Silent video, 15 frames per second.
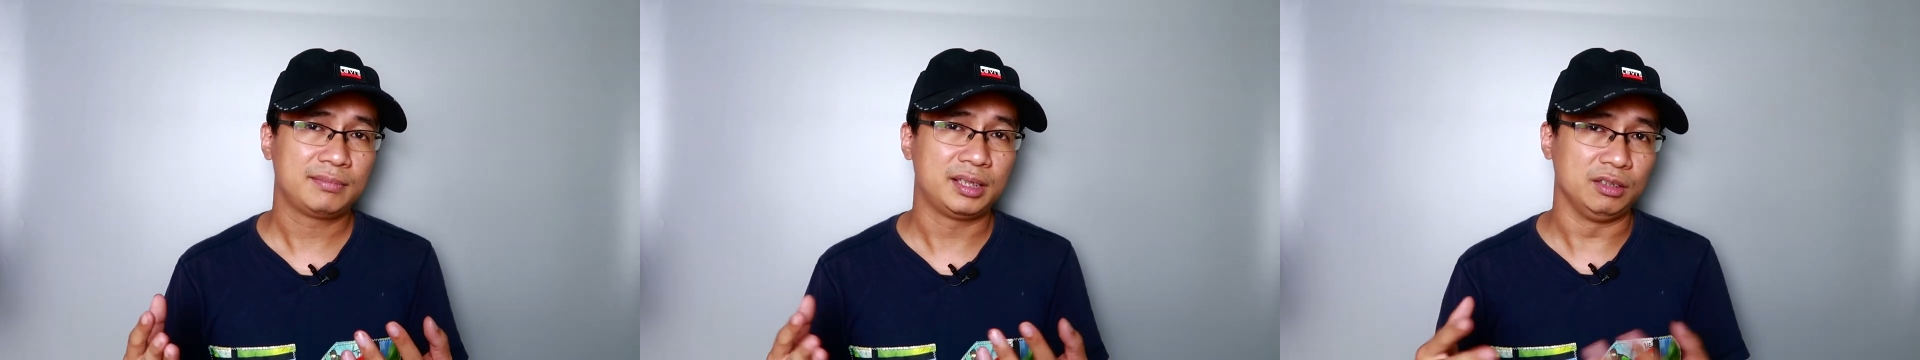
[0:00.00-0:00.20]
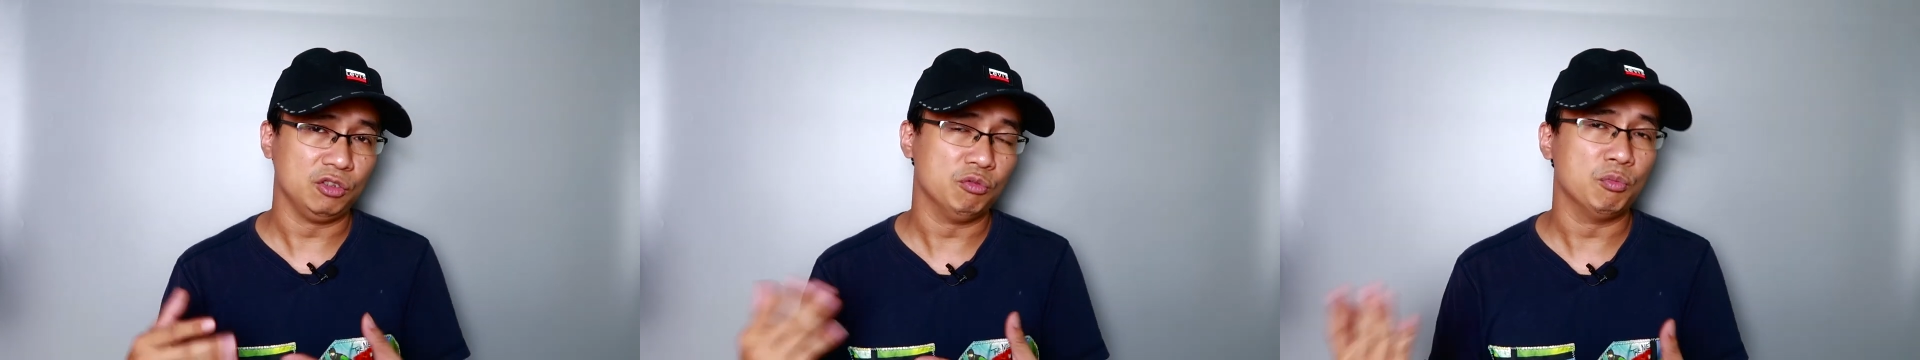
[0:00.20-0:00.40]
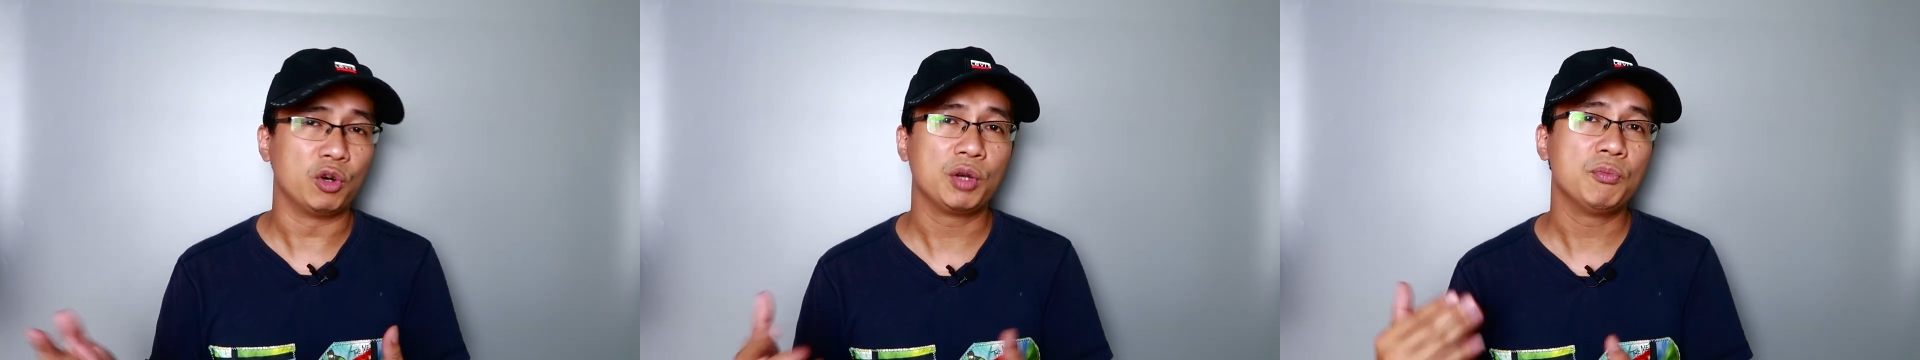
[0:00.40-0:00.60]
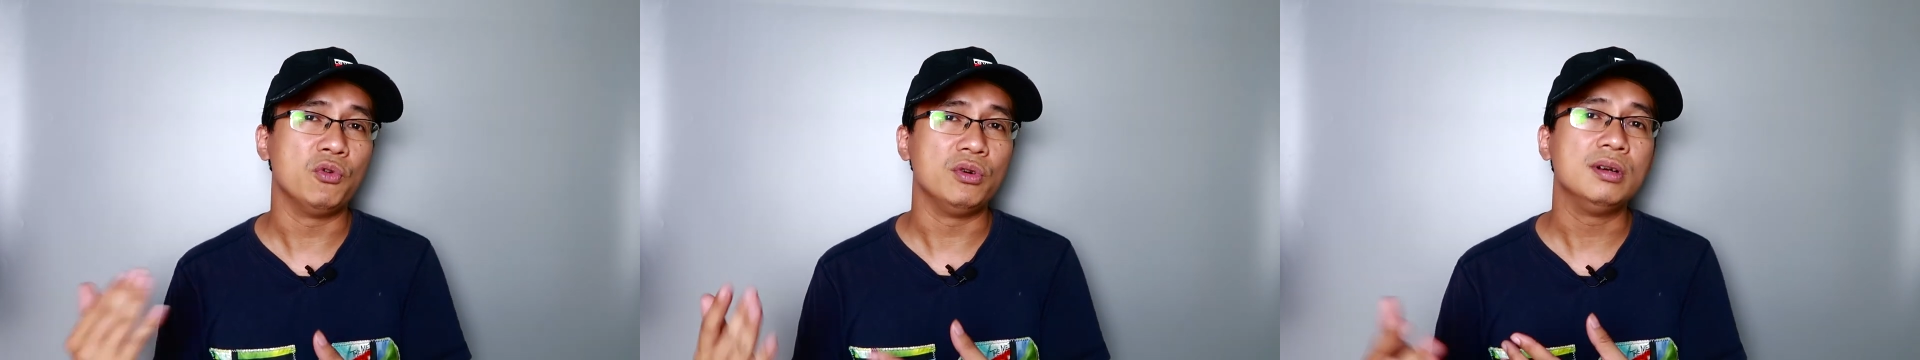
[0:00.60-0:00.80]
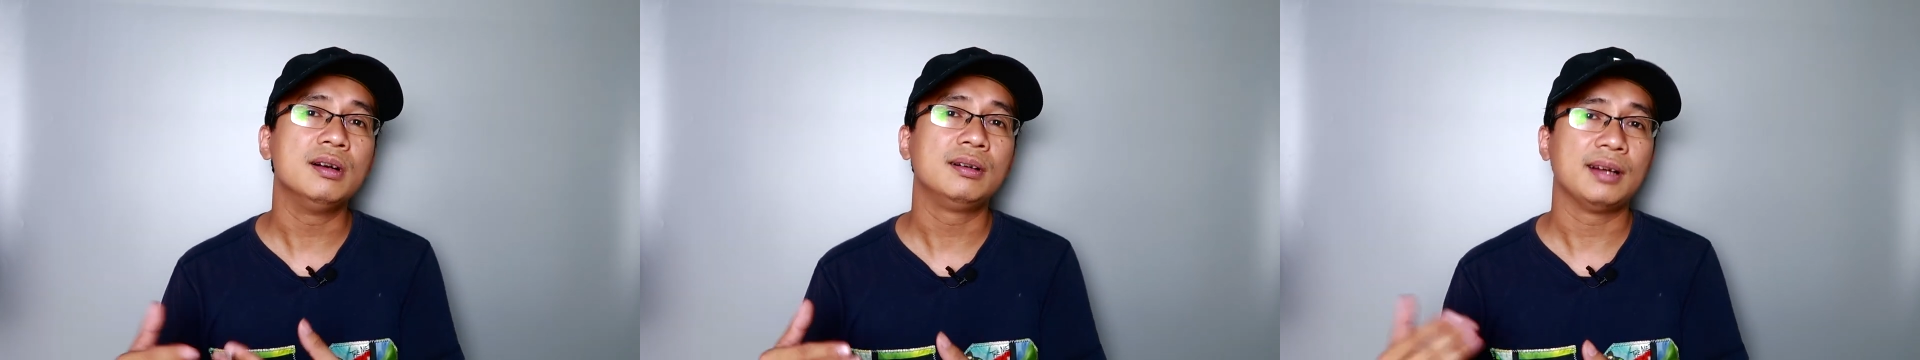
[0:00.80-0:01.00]
sử dụng một cái
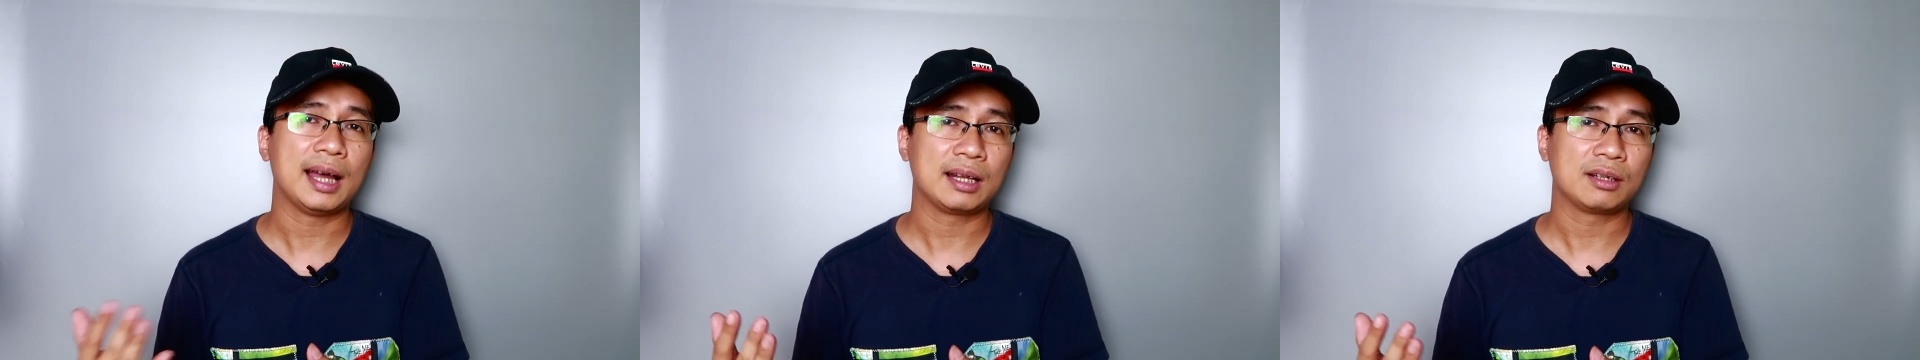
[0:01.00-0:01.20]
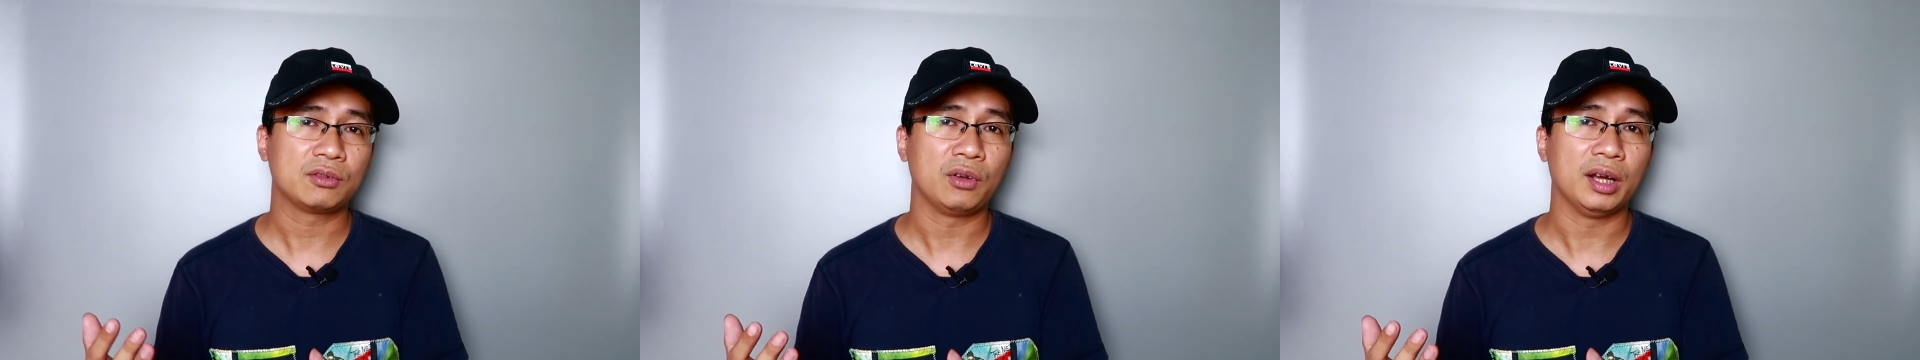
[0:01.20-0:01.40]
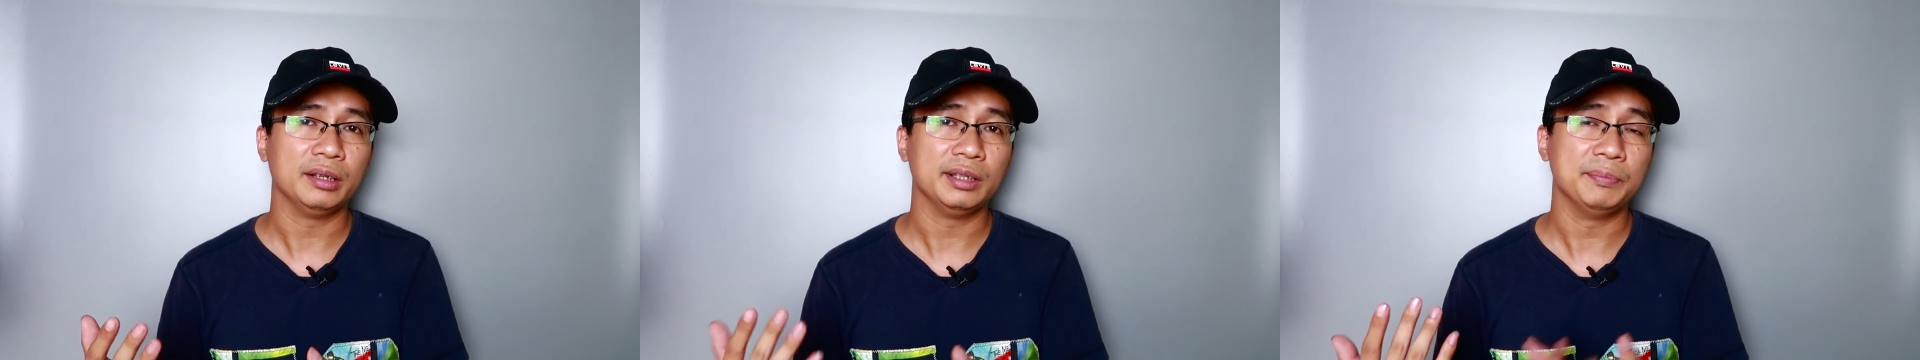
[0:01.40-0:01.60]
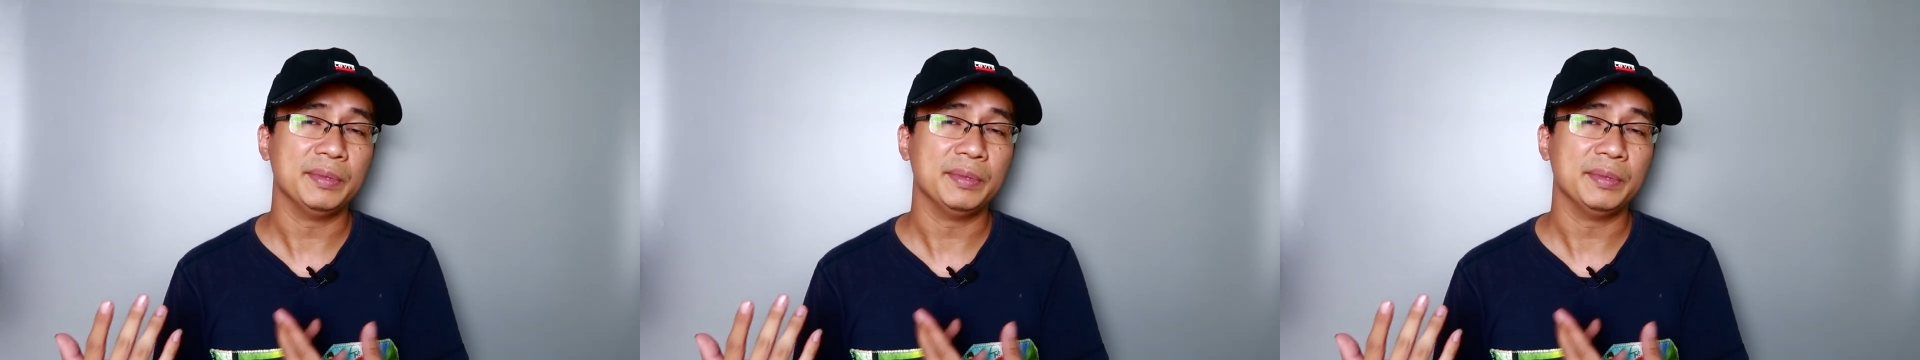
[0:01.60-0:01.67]
mùi hương an toàn